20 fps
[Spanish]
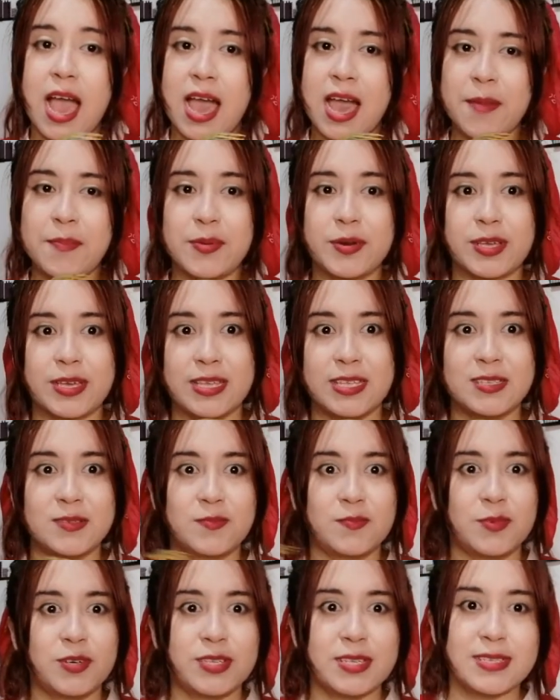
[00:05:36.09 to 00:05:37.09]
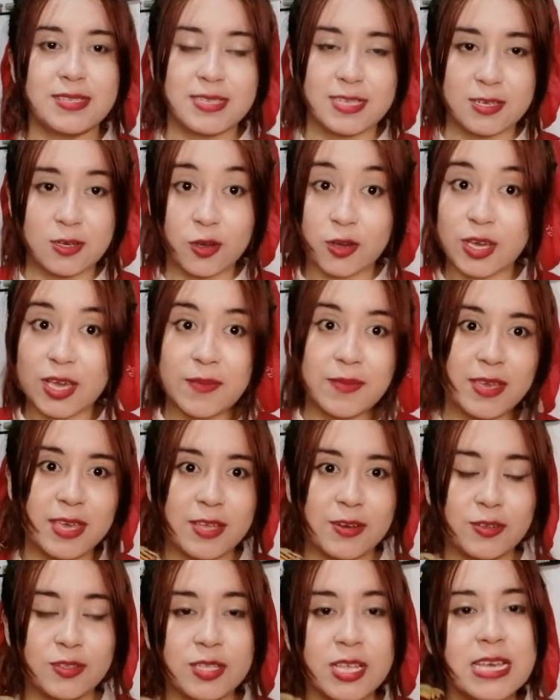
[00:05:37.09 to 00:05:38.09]
ah, porque después de hacer lo que
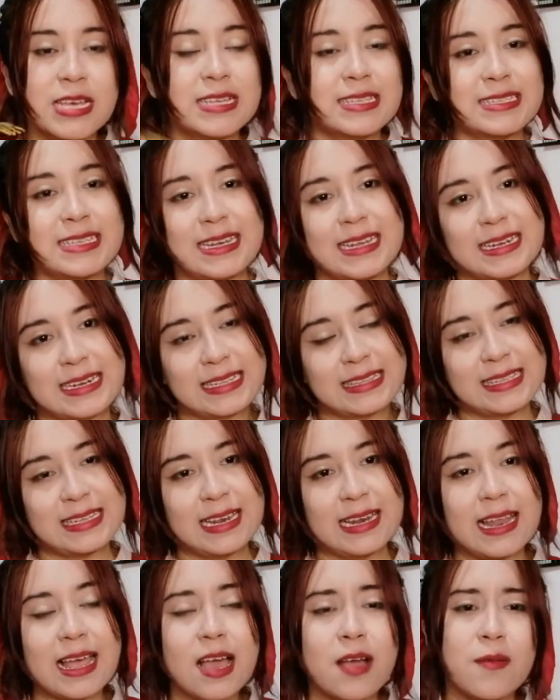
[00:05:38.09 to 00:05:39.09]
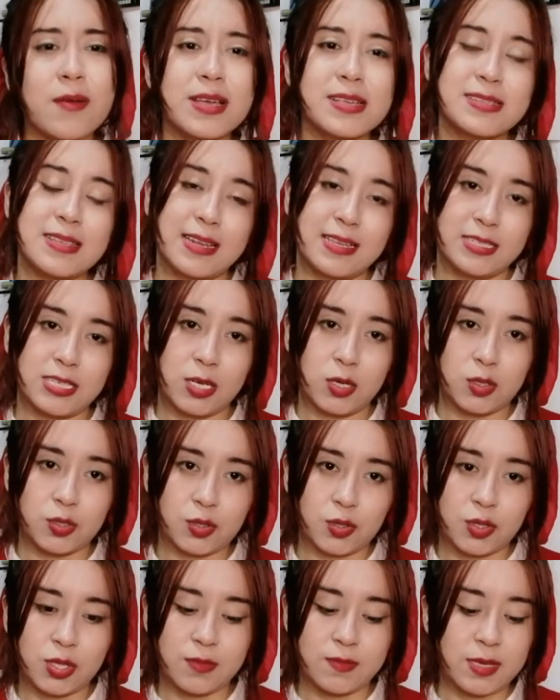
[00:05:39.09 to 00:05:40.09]
vieron, se le retira el agua y se le echan
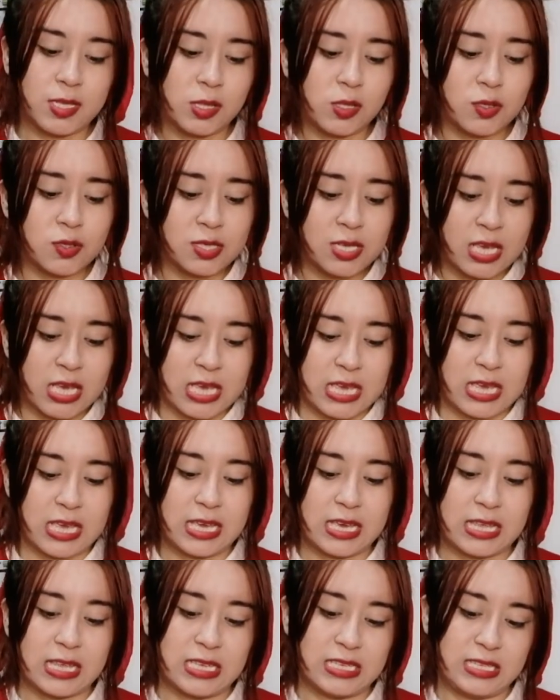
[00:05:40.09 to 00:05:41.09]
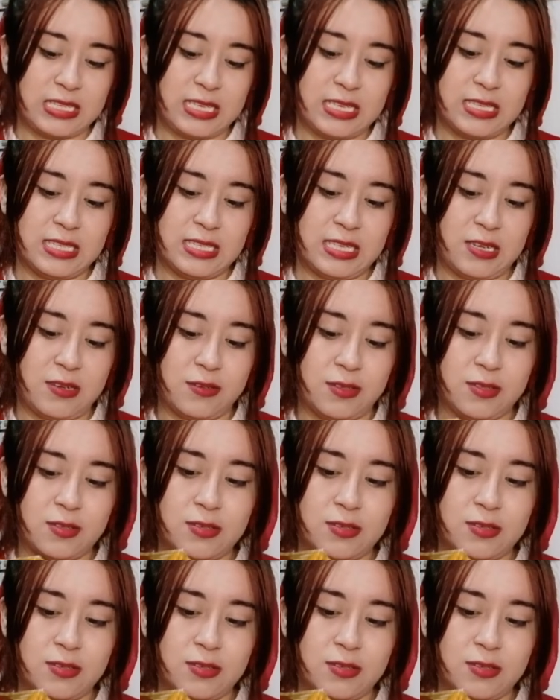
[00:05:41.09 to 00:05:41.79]
los condimentos y queda así en seco.